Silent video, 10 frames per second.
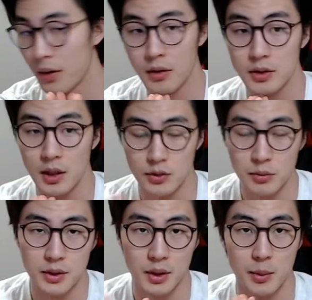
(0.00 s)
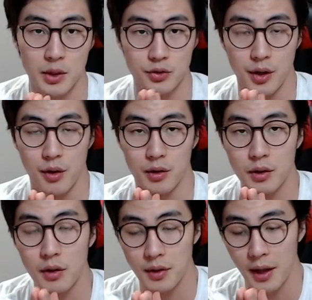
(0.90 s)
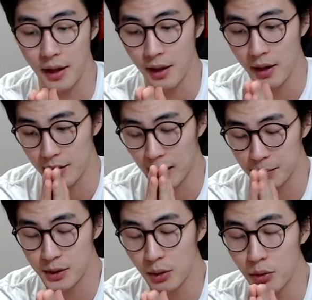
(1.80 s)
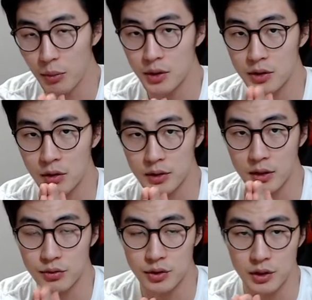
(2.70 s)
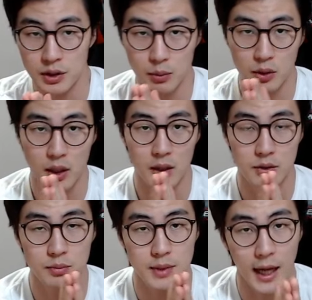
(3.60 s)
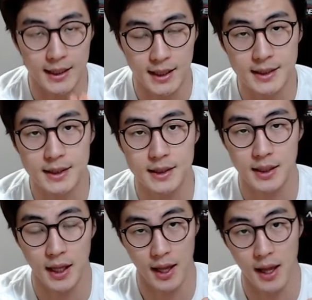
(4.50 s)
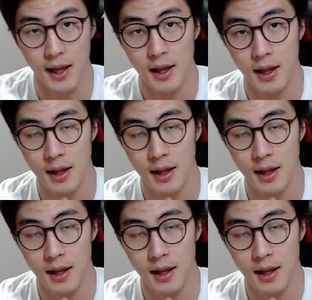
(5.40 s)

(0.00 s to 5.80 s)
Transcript: 이것이 내가 좀 이따 설명해 줄게요. 그런데 남성 호르몬이 정상 수치보다 좀 낮았을 때에